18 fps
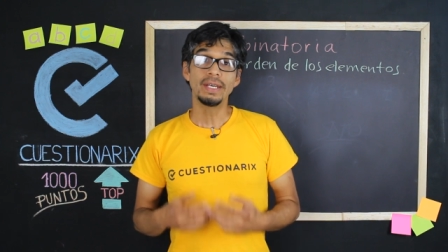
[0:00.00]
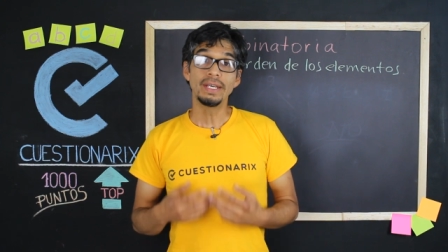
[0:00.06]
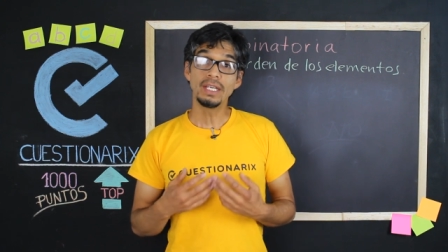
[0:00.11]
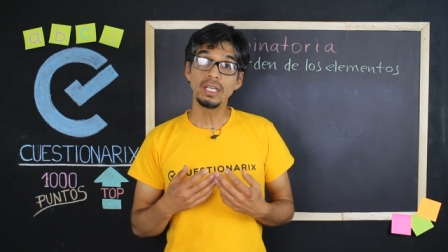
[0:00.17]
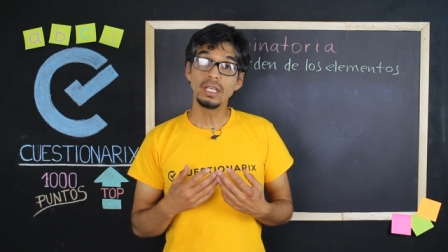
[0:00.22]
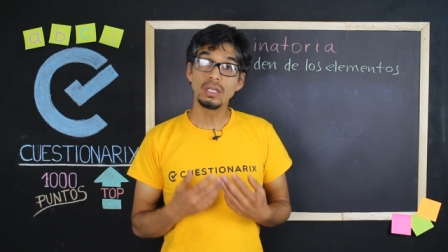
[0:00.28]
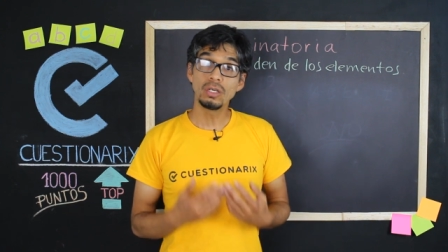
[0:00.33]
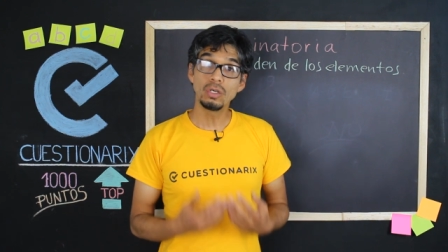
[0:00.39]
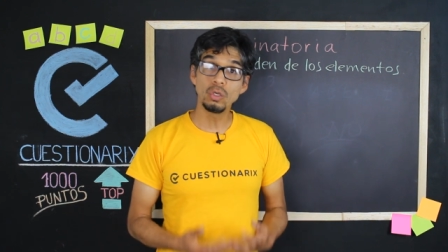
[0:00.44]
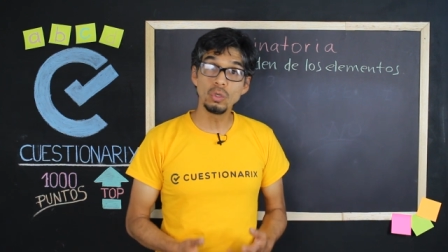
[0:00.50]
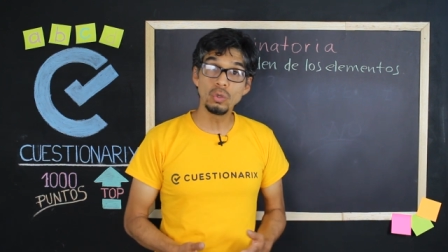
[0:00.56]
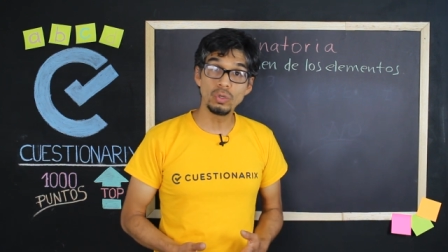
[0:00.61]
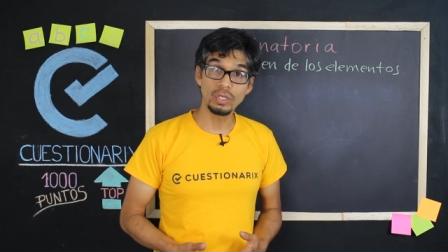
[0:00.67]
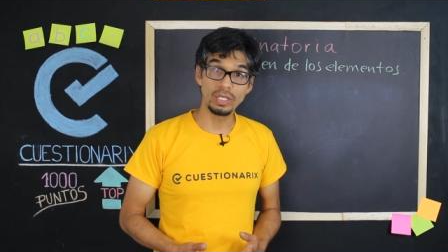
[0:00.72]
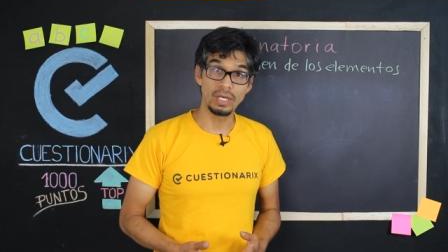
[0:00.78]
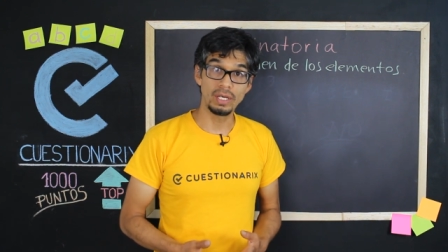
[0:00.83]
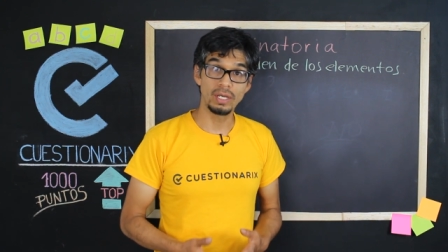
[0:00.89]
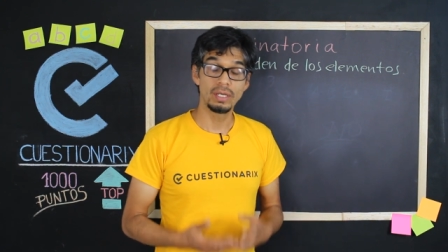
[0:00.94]

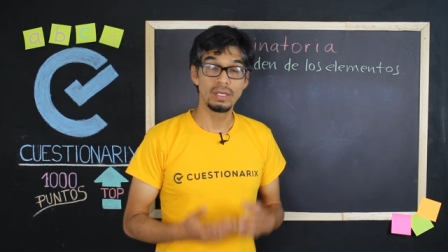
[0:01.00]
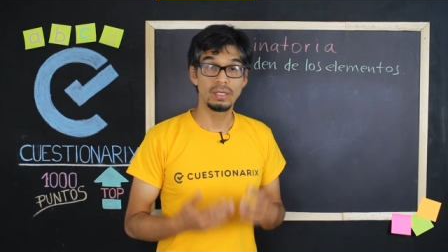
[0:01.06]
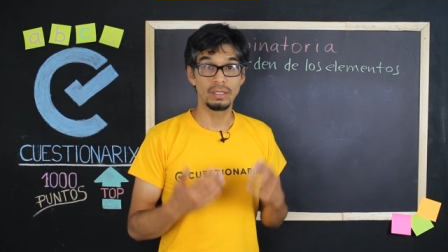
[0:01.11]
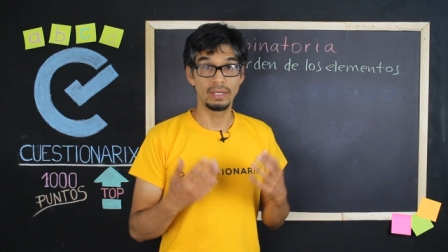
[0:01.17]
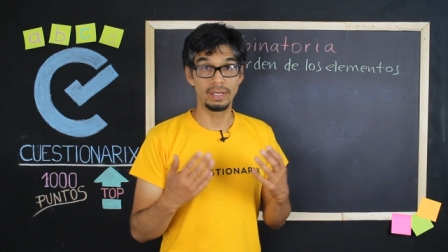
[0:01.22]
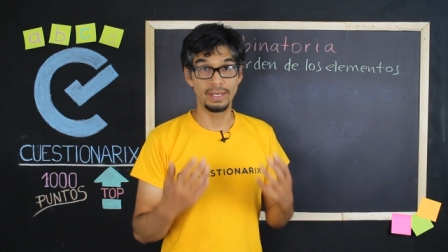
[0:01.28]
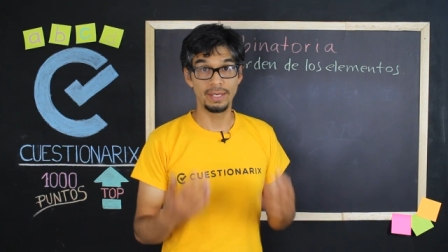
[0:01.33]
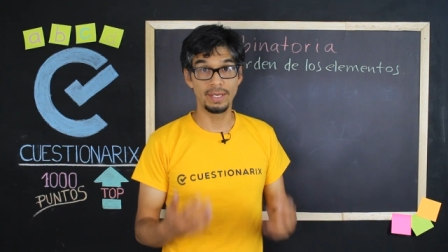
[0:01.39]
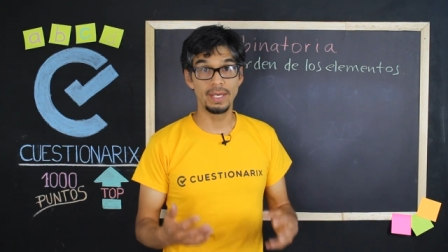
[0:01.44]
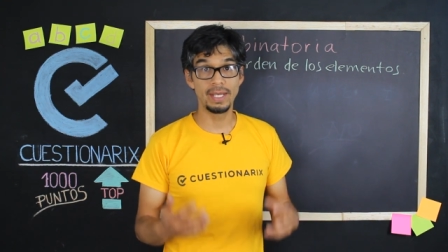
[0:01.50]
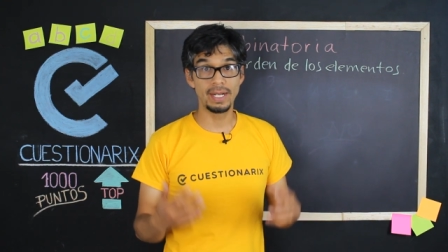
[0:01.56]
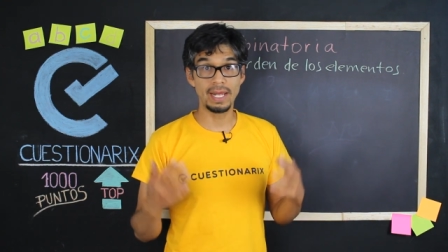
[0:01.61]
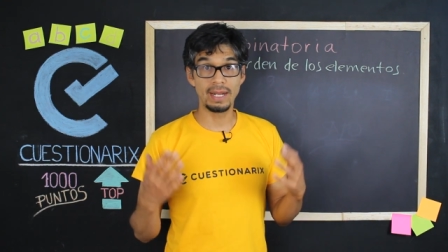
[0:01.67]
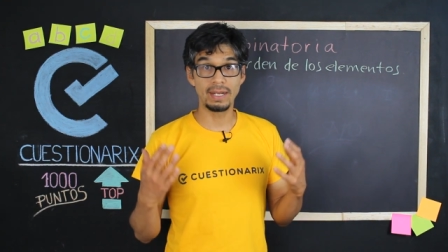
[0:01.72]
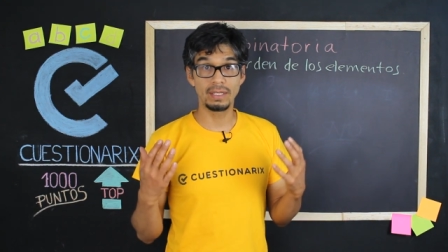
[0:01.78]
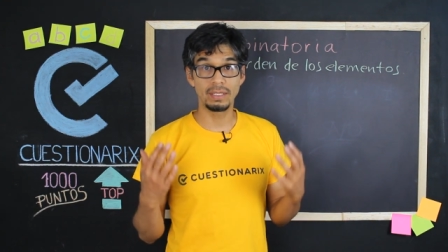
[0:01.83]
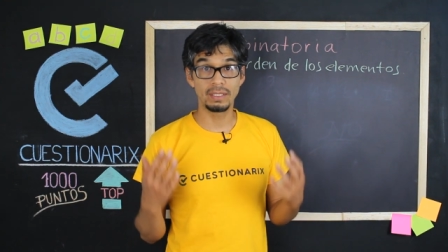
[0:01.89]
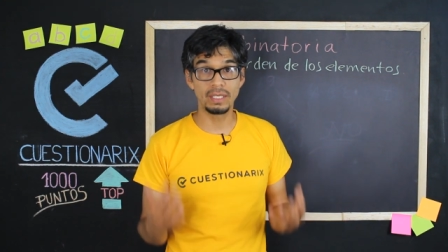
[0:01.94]
incluye
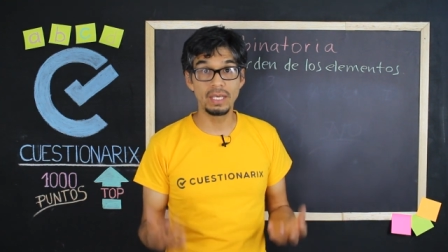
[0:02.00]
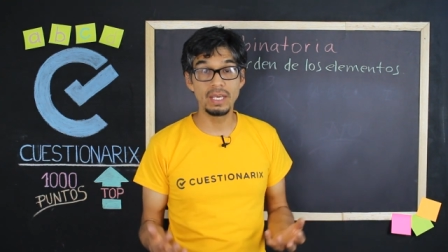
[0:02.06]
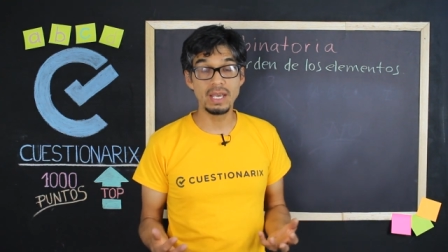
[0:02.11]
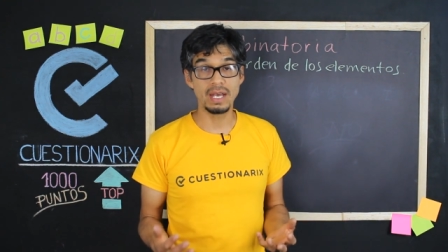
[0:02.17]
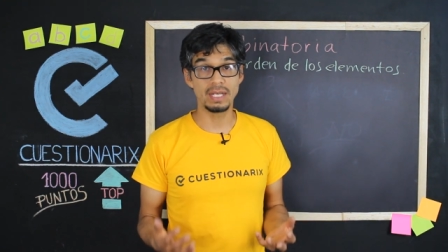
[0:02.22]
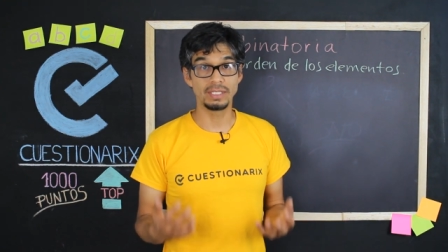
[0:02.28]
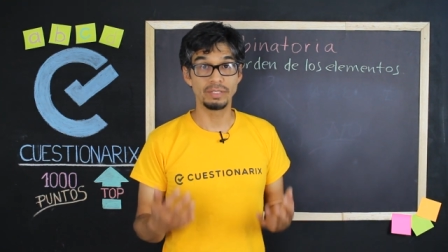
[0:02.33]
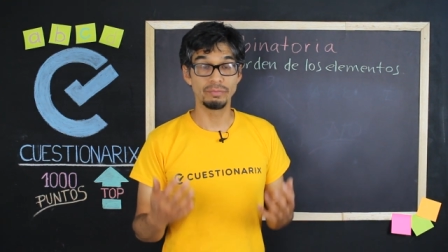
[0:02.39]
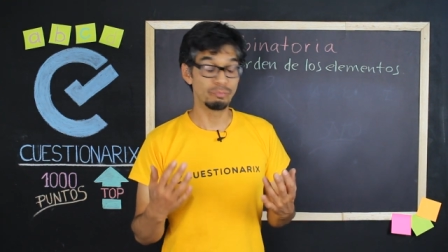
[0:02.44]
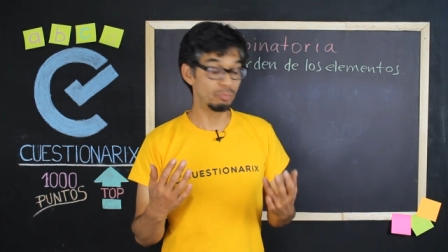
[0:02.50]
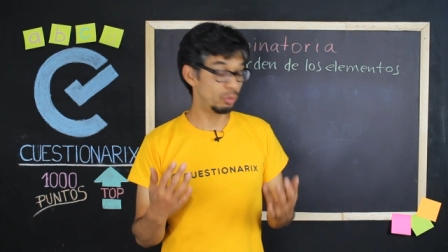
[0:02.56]
jerarquías.